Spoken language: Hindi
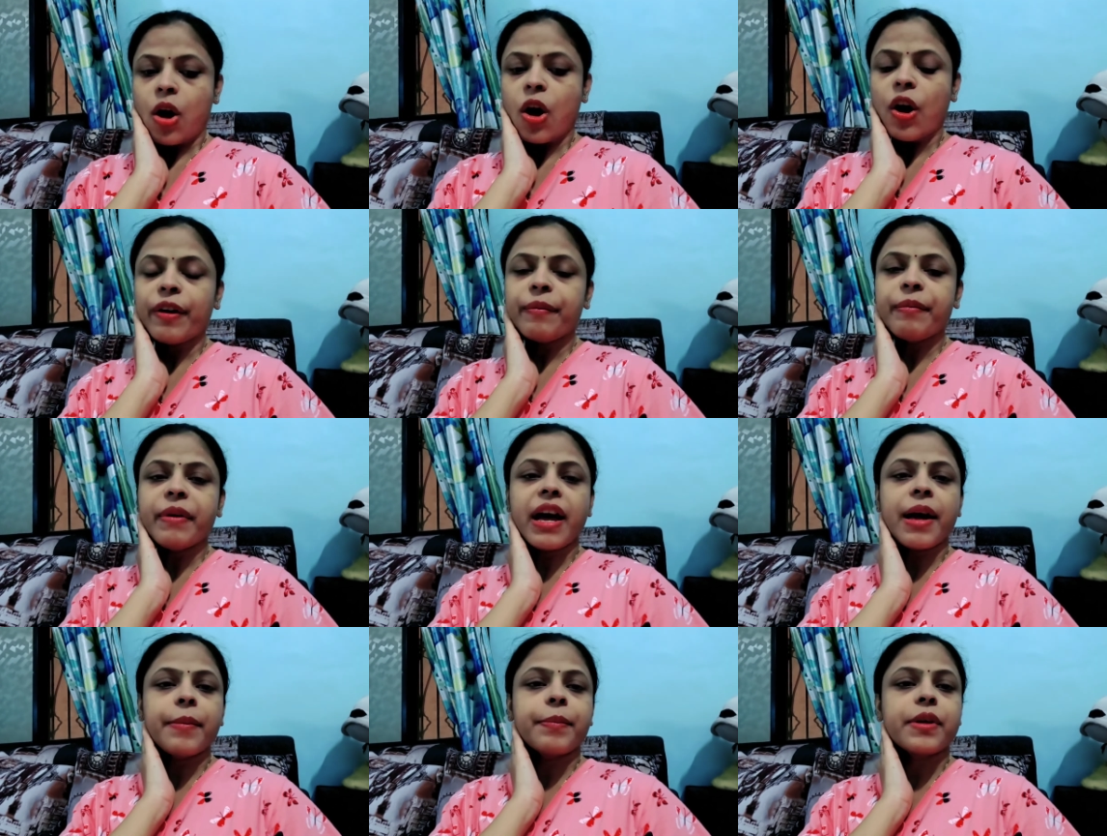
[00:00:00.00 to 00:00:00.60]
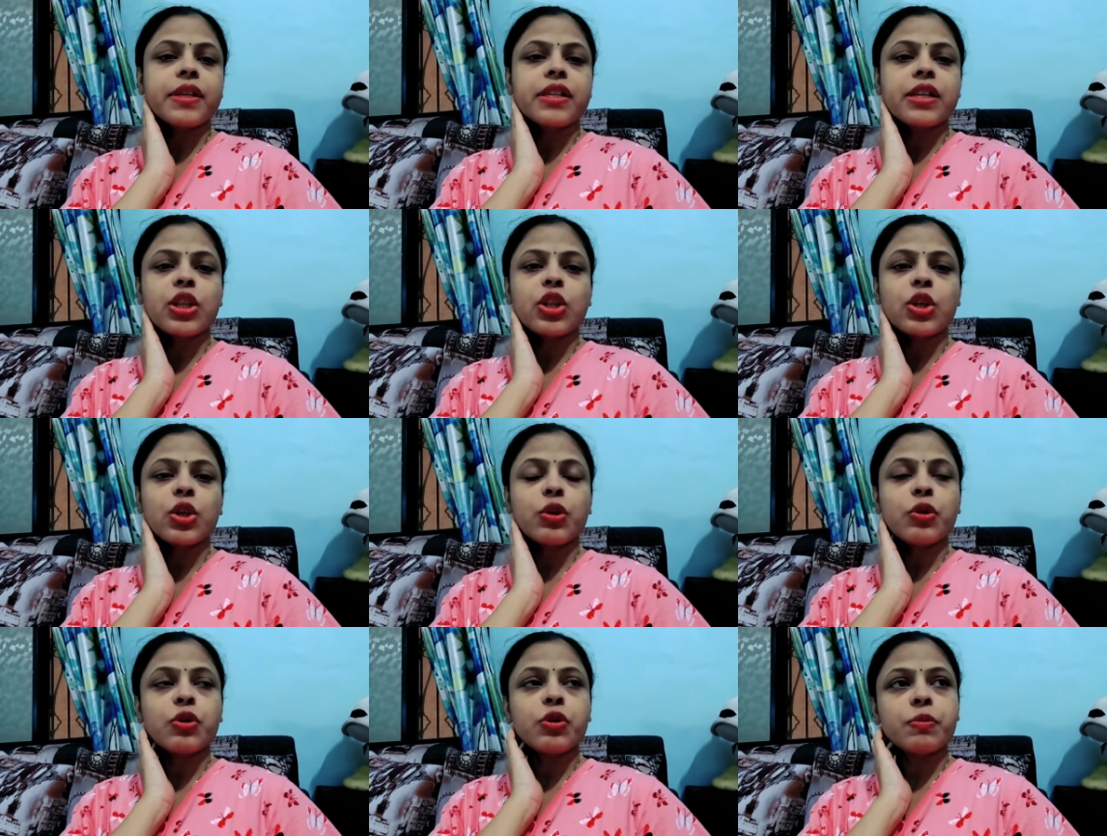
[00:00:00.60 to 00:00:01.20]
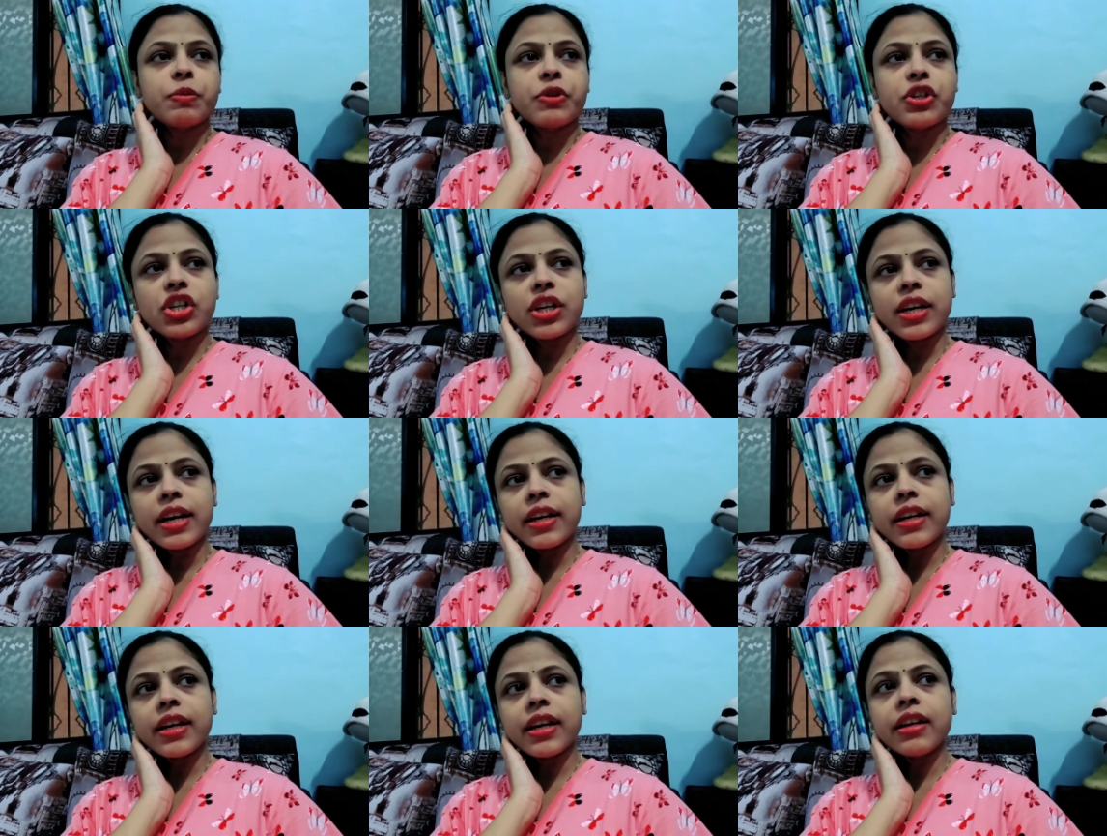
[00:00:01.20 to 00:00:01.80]
और मैं आपके साथ और कुछ भी
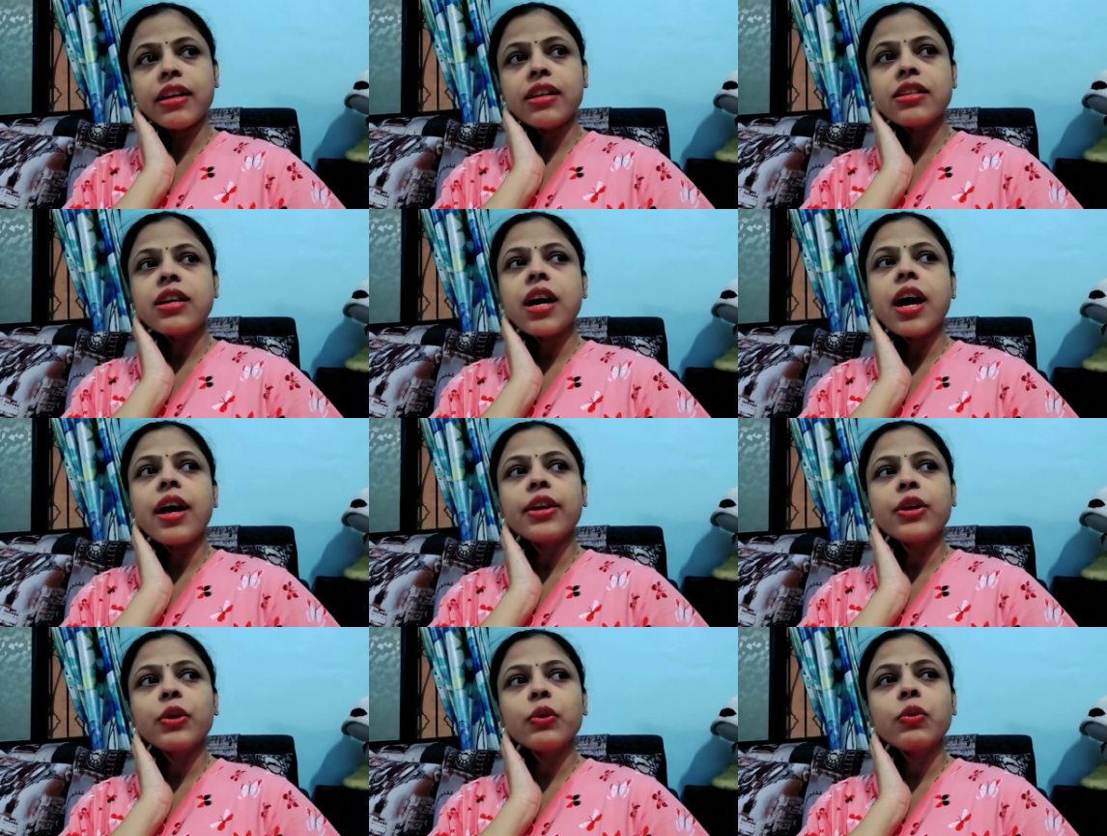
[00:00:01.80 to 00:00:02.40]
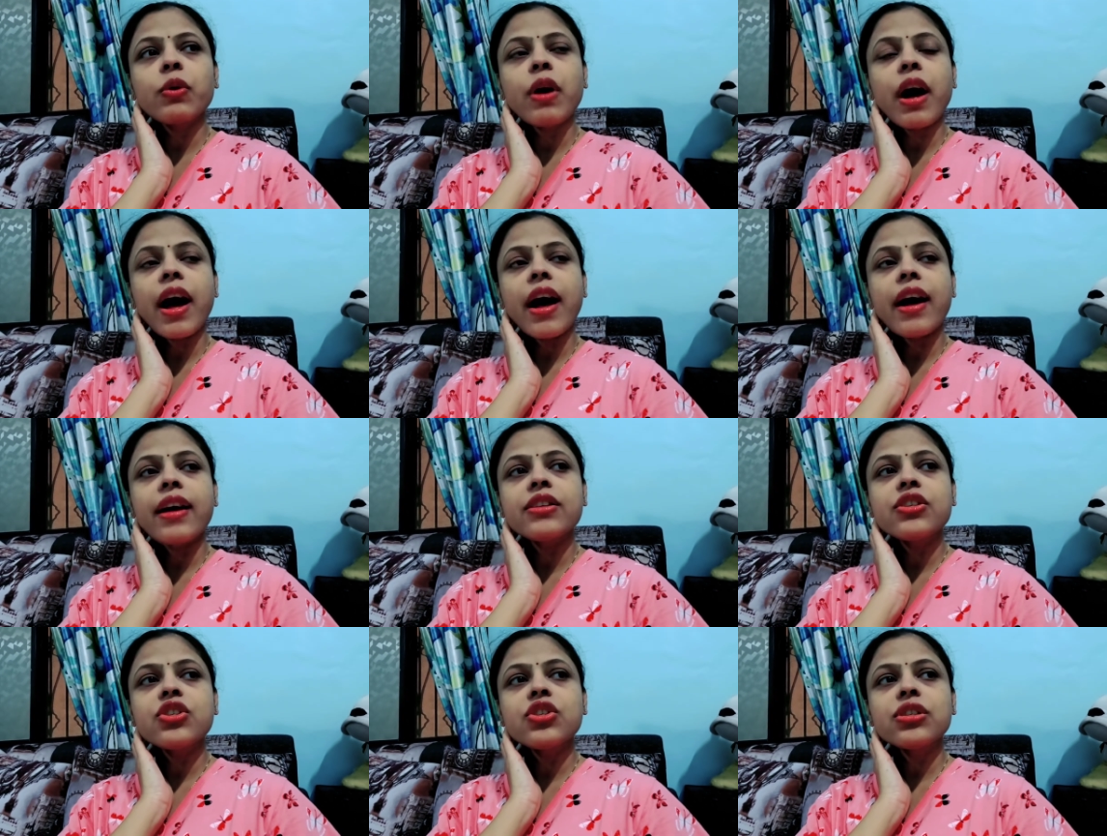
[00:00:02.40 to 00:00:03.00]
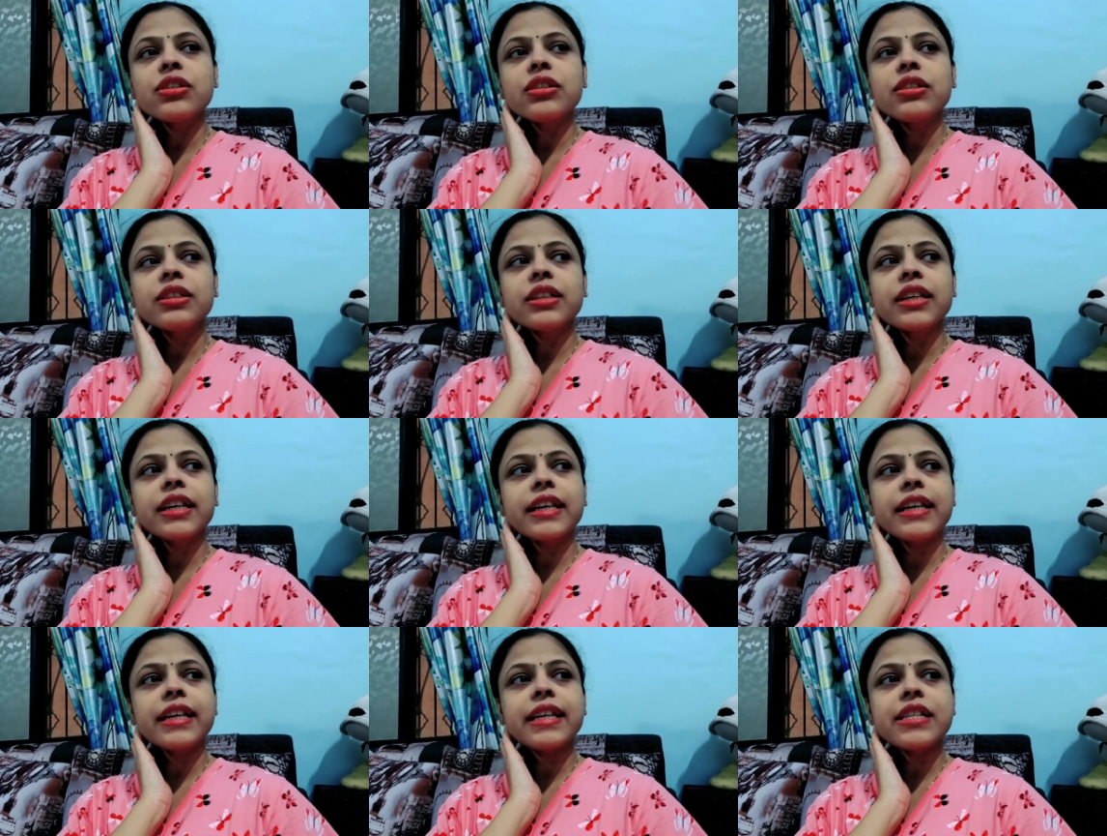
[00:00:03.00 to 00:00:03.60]
शेयर करना चाह रही हूँ आज
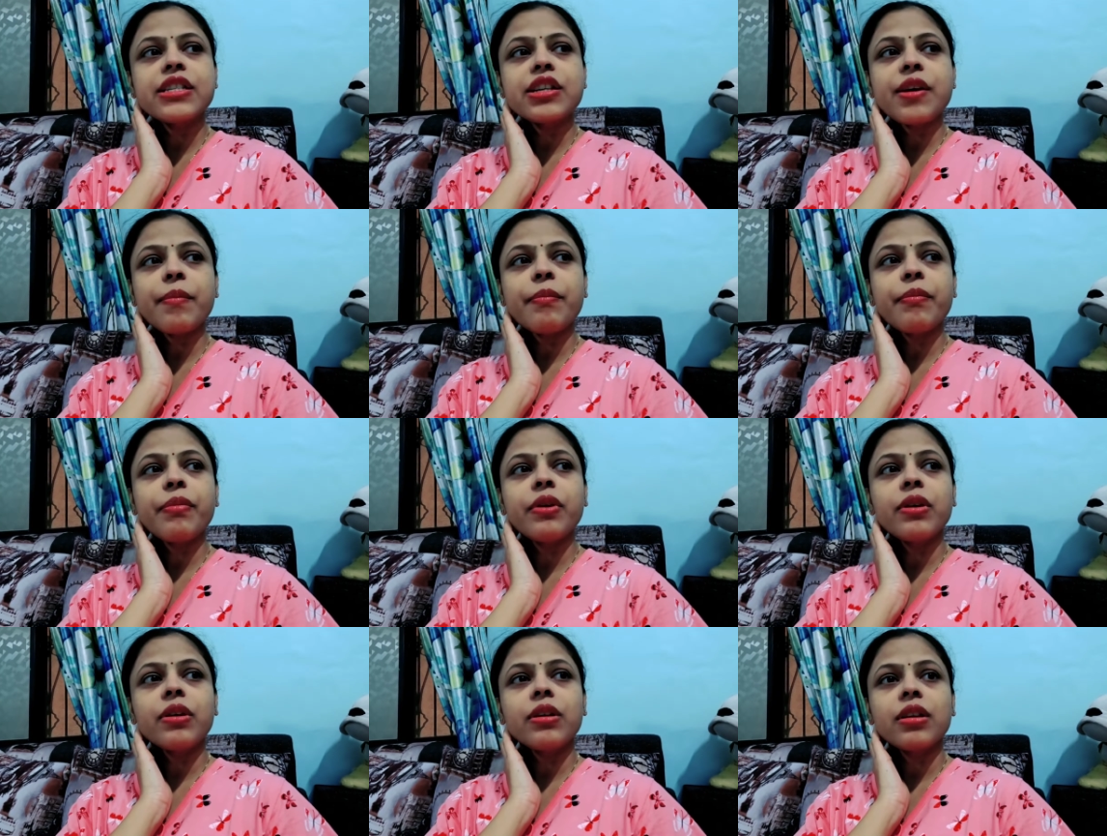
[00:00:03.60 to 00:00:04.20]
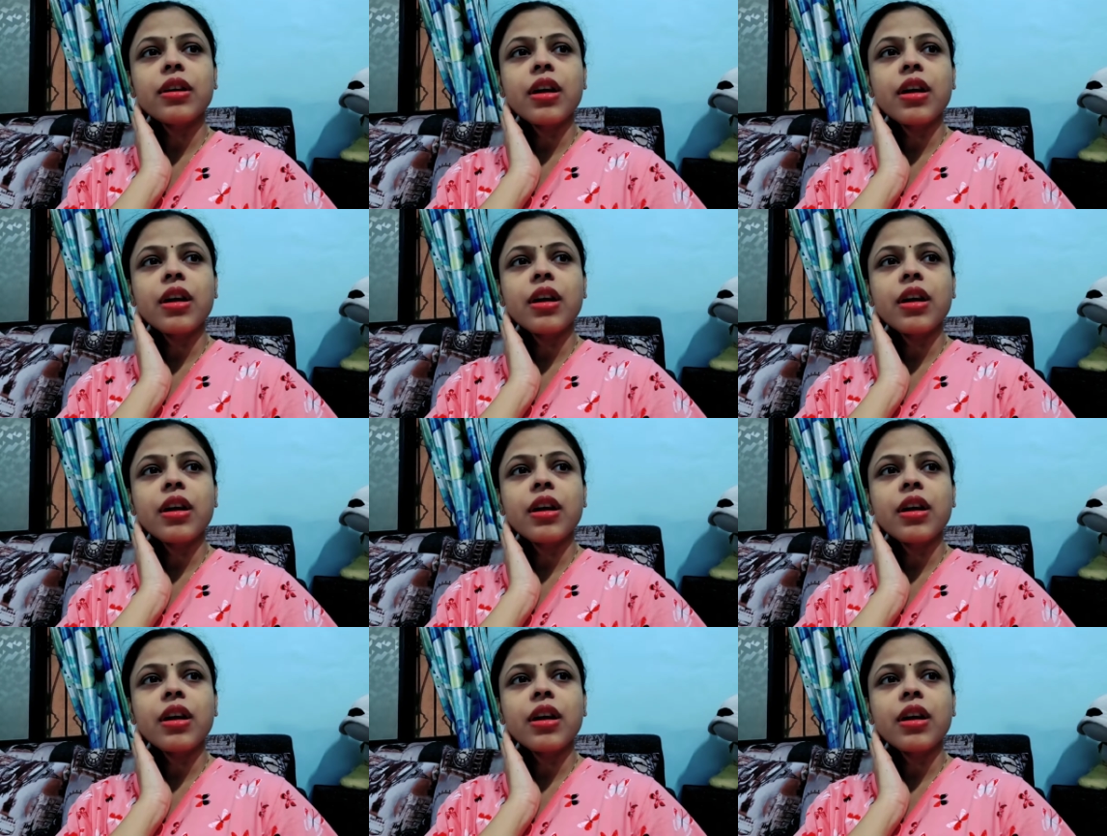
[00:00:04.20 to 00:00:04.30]
कि जब